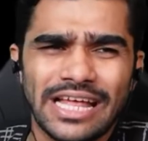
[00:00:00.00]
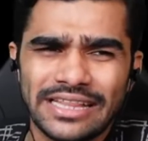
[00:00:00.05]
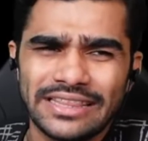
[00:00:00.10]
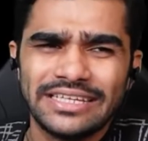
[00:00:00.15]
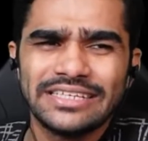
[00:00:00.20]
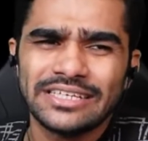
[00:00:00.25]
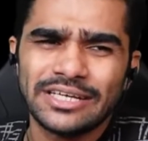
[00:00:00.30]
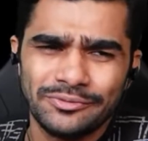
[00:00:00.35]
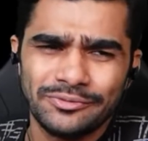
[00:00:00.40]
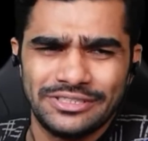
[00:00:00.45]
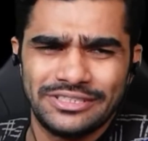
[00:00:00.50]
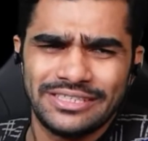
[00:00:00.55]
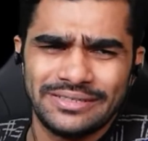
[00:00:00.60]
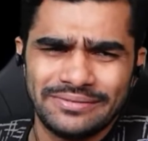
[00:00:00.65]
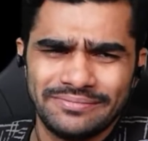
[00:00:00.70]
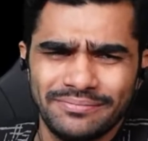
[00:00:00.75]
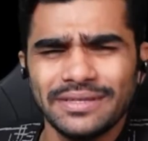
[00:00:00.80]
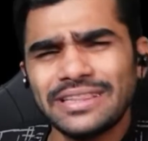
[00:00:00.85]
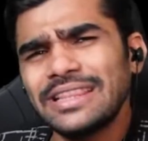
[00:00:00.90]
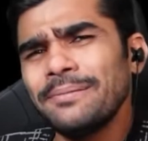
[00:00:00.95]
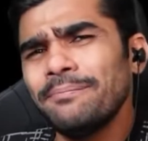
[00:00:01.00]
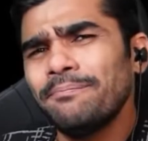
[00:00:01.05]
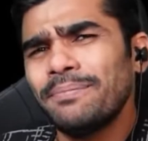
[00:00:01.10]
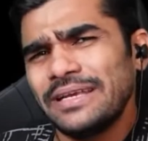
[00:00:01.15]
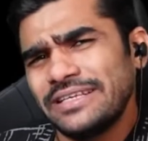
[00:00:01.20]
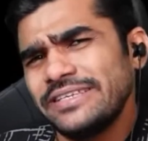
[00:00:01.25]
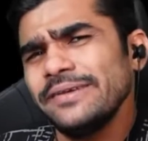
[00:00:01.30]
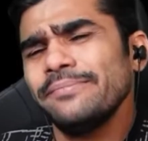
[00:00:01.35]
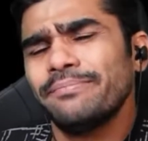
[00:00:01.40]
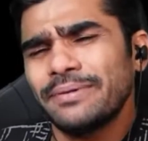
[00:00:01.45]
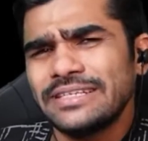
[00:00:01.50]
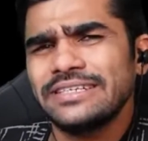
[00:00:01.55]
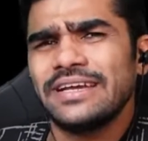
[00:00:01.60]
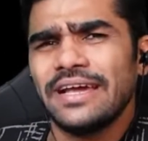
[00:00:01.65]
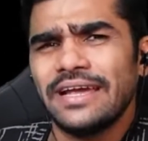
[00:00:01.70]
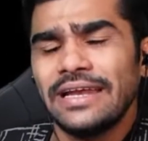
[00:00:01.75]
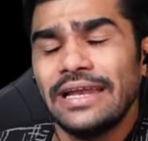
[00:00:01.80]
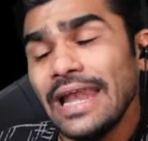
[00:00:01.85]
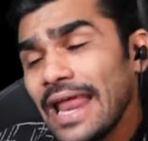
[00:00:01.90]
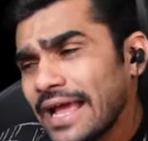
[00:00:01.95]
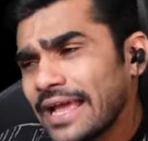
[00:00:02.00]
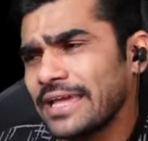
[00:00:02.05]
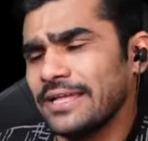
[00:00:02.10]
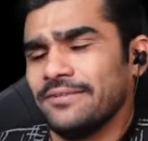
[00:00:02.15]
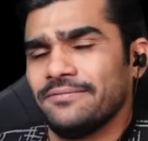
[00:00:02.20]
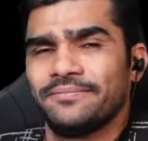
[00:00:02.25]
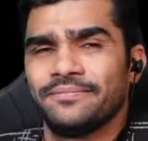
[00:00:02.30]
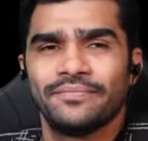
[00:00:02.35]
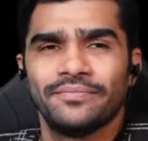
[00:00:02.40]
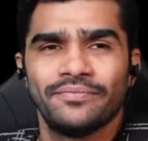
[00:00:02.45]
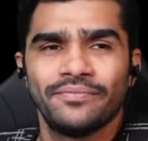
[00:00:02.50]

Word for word: सात दिन का विषय मतलब पैसे बच गए लेकिन